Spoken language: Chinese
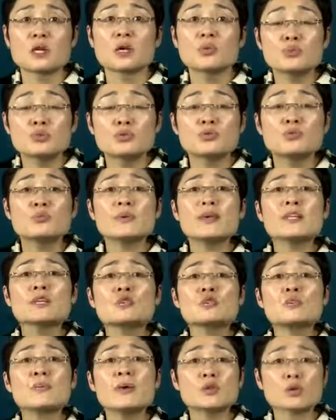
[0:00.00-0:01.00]
普遍的
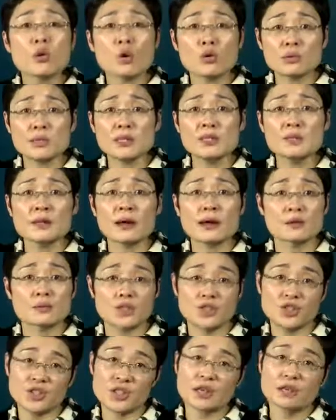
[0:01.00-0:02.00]
都被同意了，
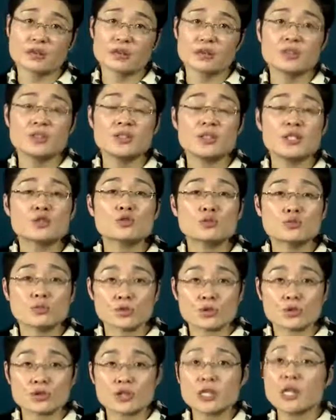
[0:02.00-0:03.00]
显而易见，众所
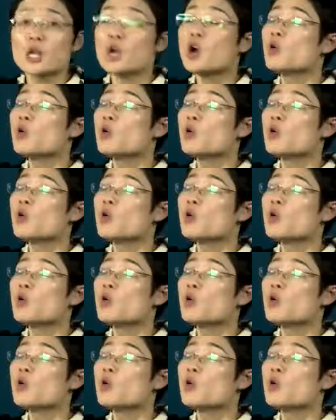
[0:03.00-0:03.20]
周知。